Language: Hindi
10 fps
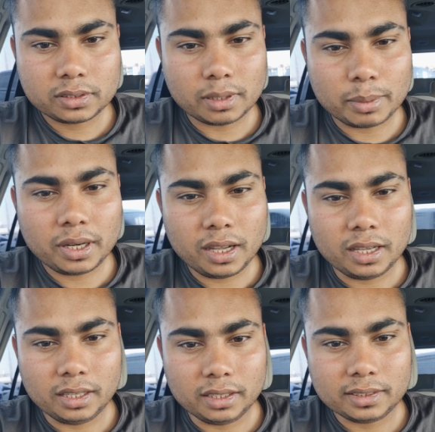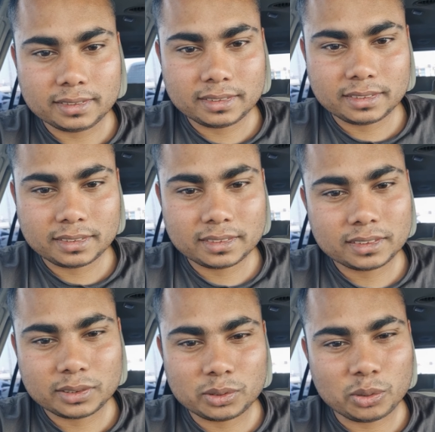सपना है ये
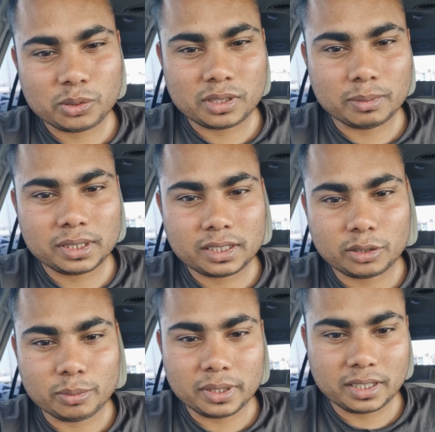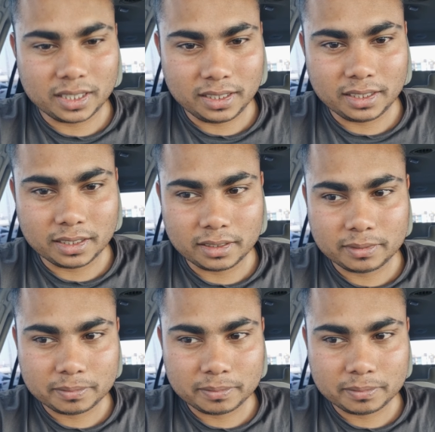सोच समझ के कमेंट करिएगा